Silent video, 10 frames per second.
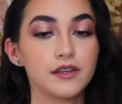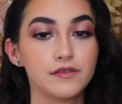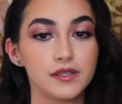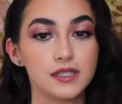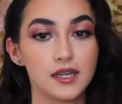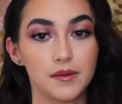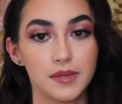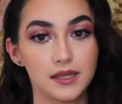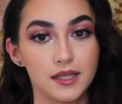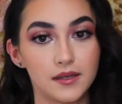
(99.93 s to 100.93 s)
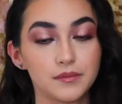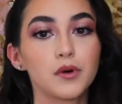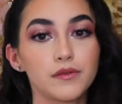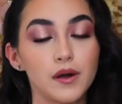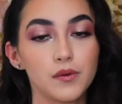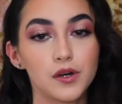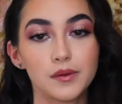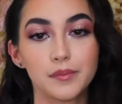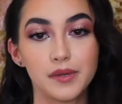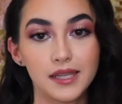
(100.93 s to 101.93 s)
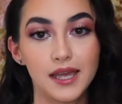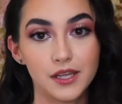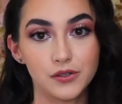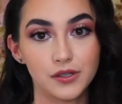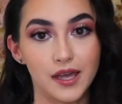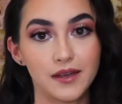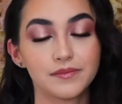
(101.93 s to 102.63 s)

y físicamente. Por favor, pida ayuda,